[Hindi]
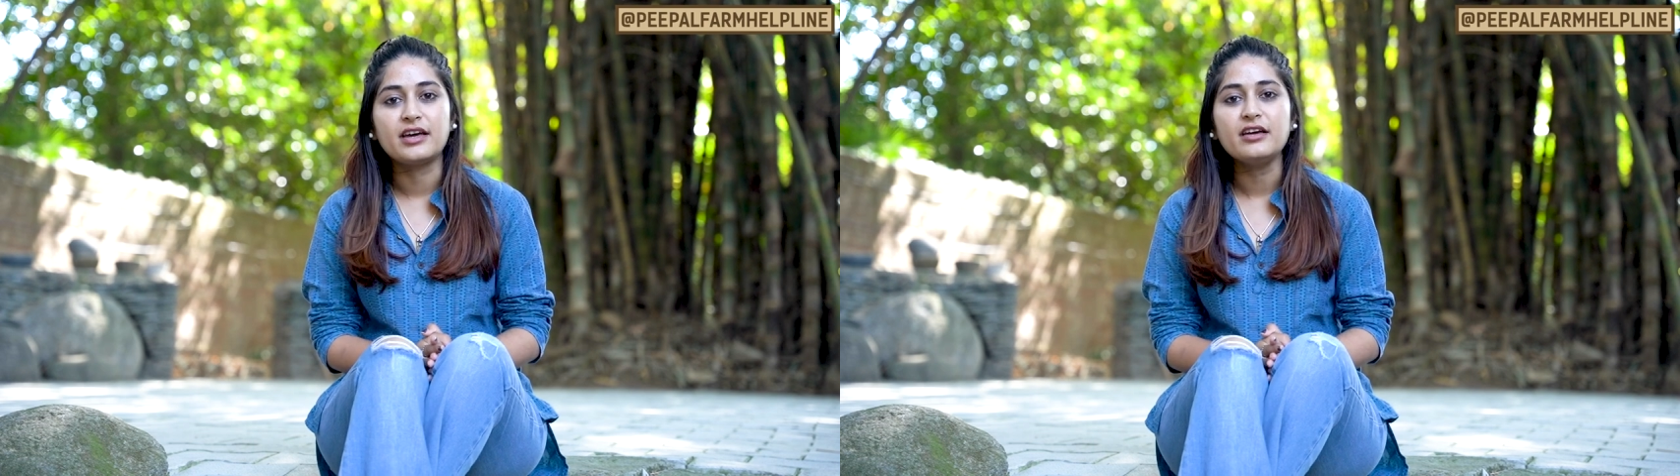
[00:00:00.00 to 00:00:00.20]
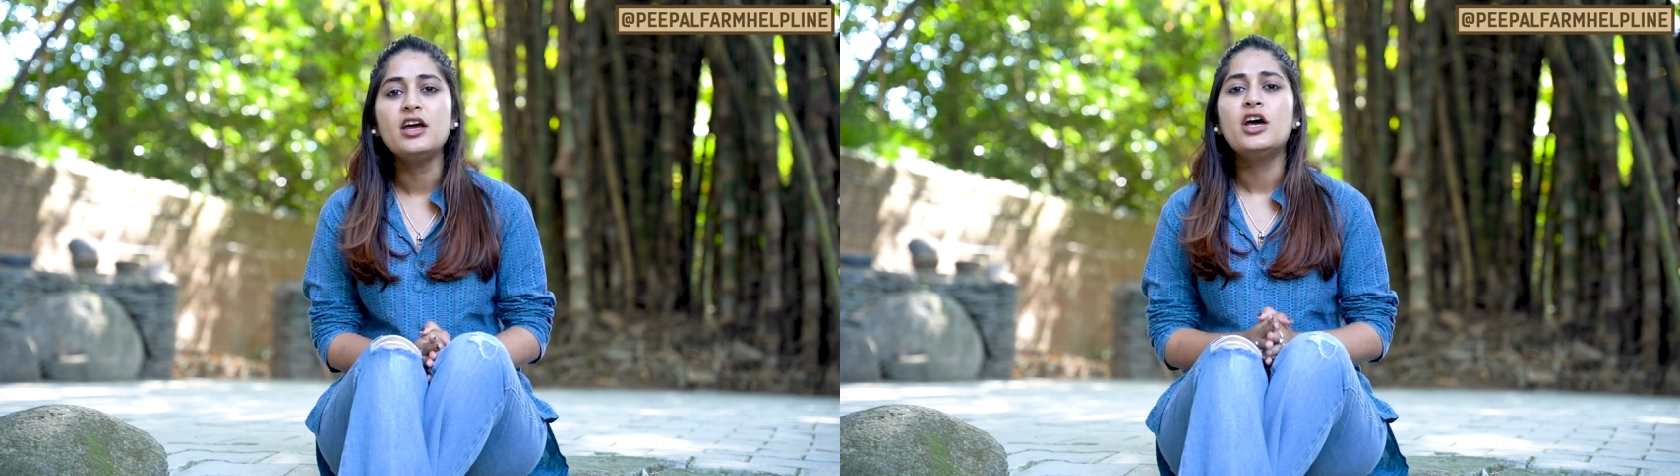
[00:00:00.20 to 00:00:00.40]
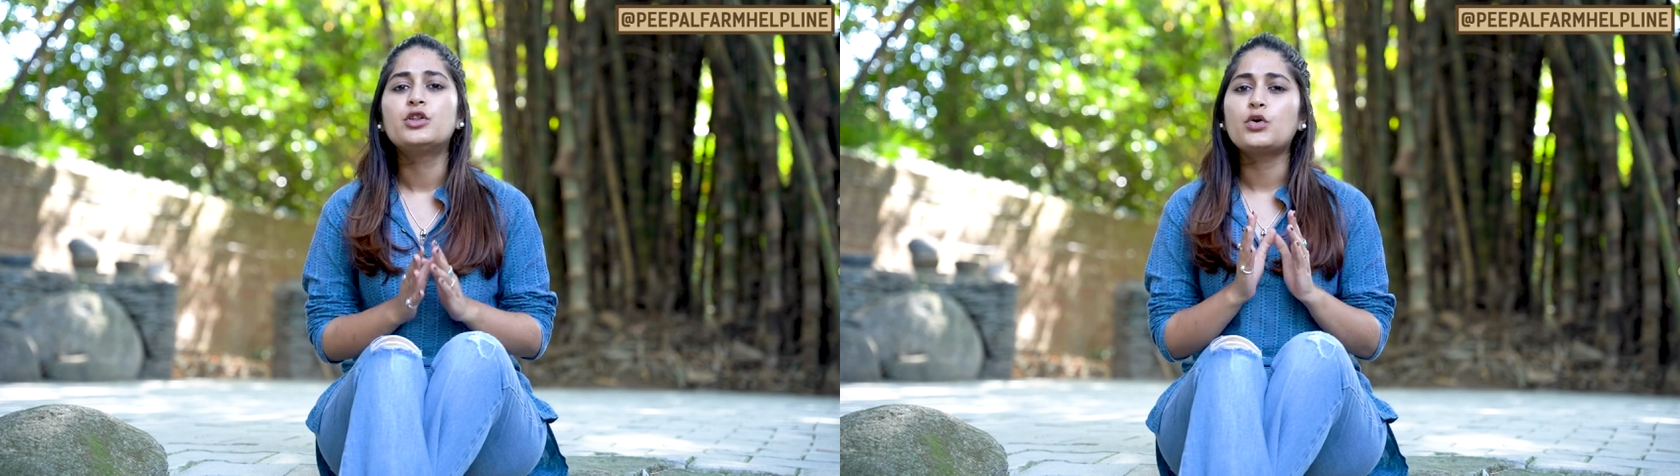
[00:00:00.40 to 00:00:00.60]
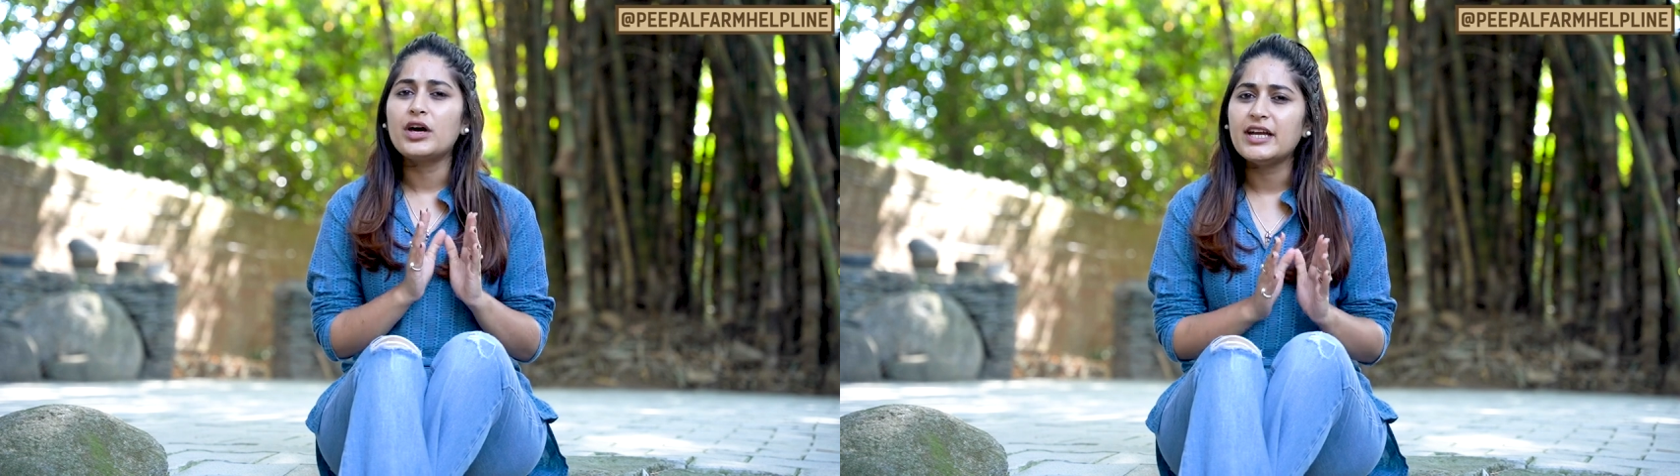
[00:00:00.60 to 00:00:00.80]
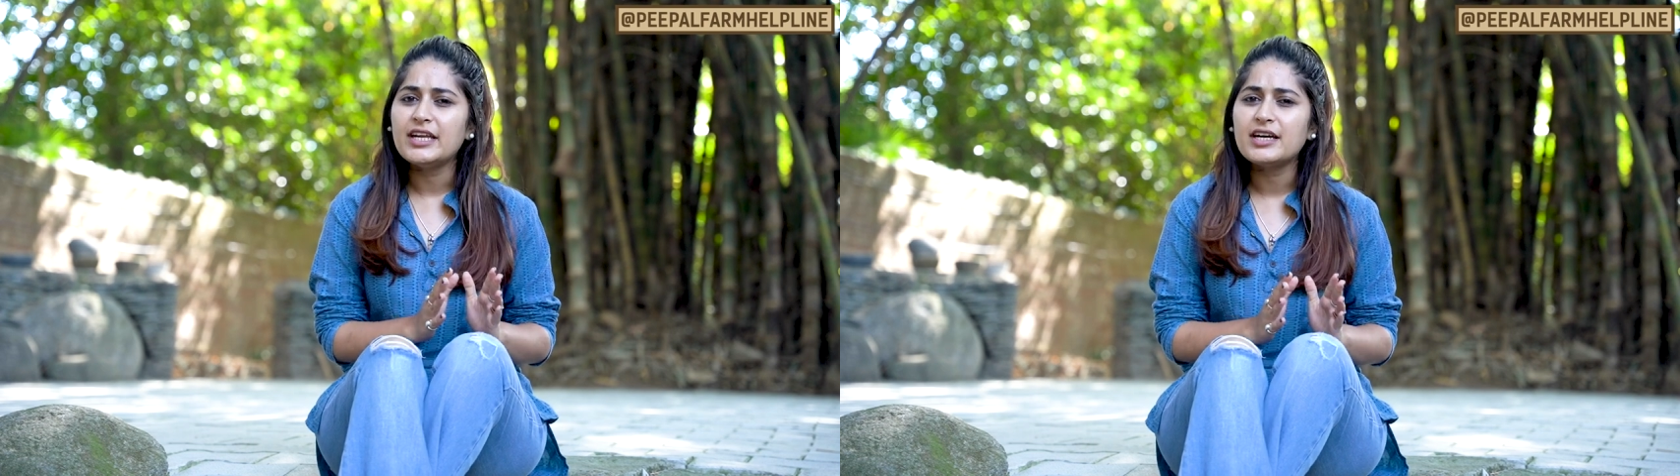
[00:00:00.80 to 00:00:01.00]
है तो
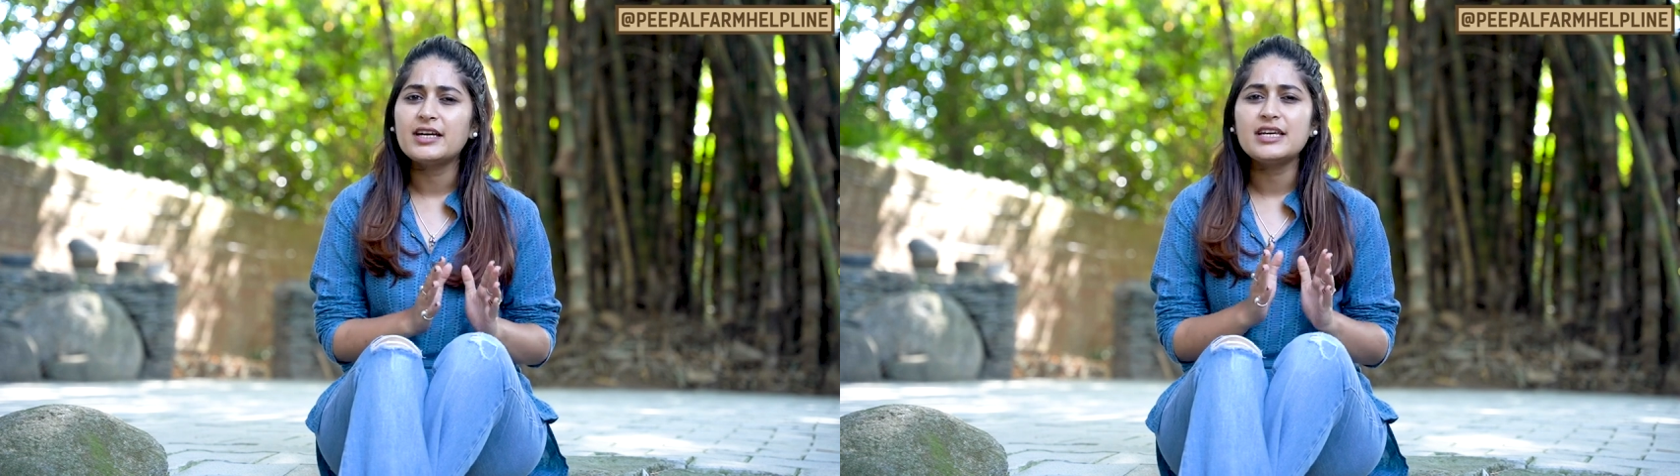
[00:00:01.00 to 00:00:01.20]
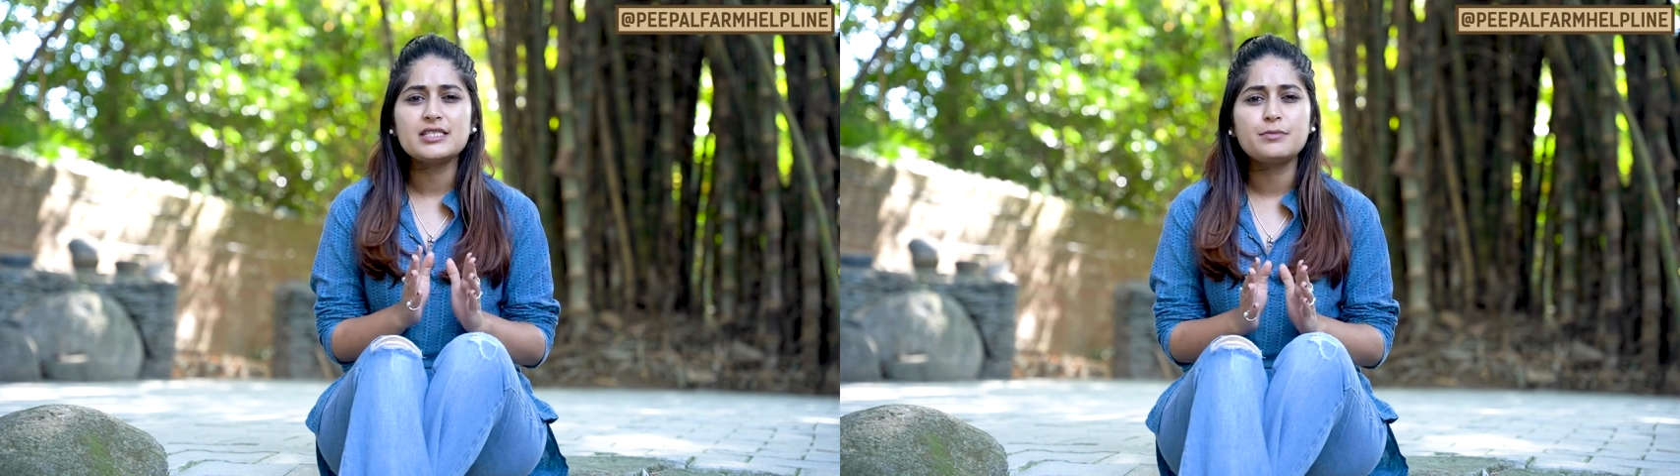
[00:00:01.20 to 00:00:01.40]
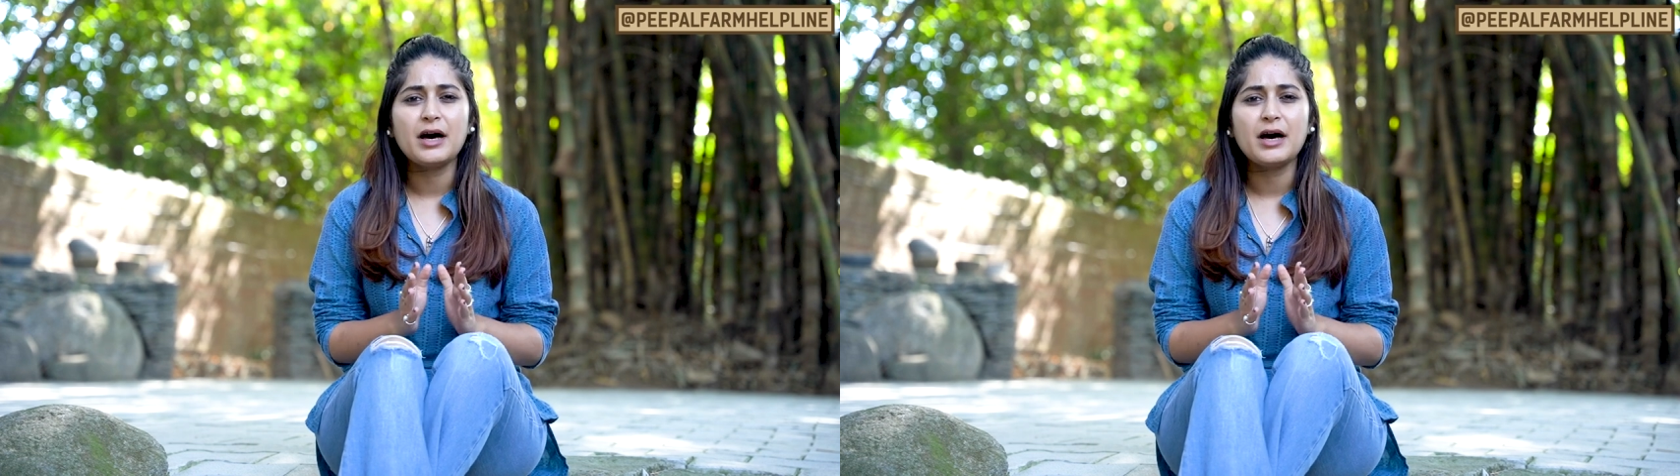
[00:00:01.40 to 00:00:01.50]
कहीं ना कहीं इस